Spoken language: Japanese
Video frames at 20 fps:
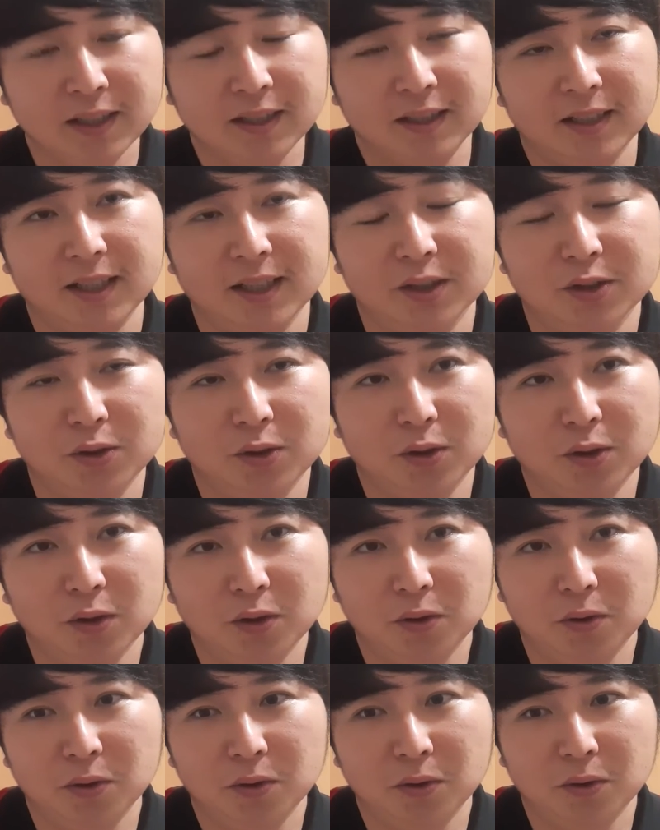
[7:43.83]
あ
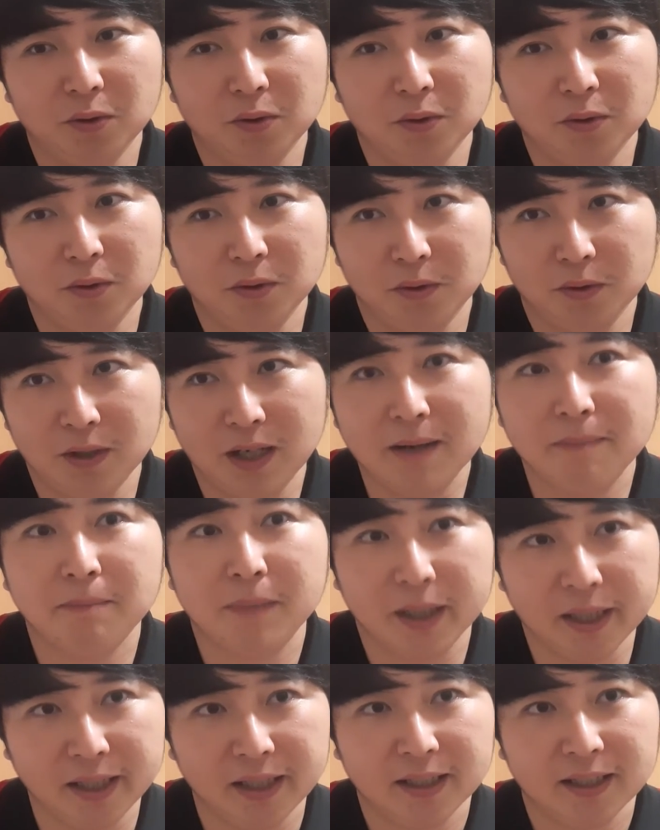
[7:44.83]
のー、あん
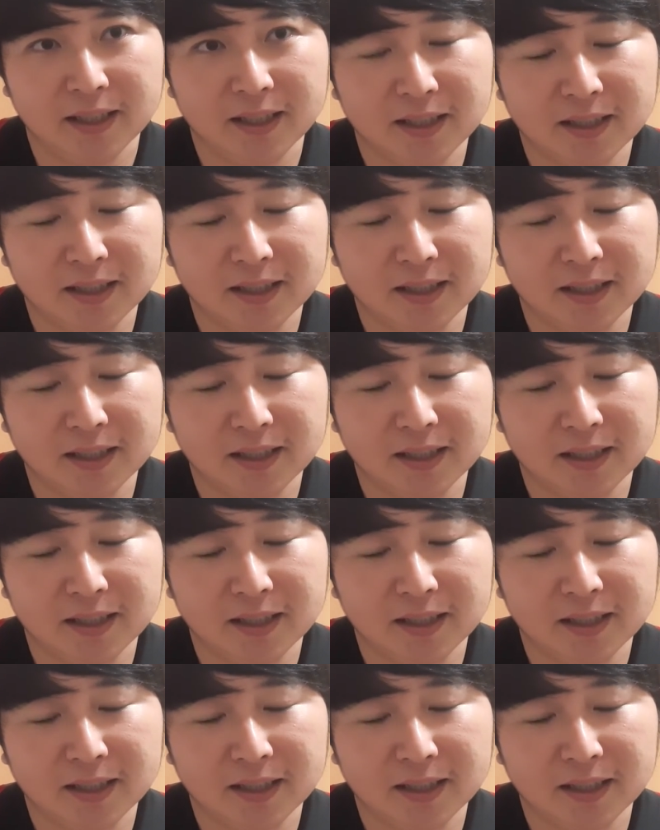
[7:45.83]
まり。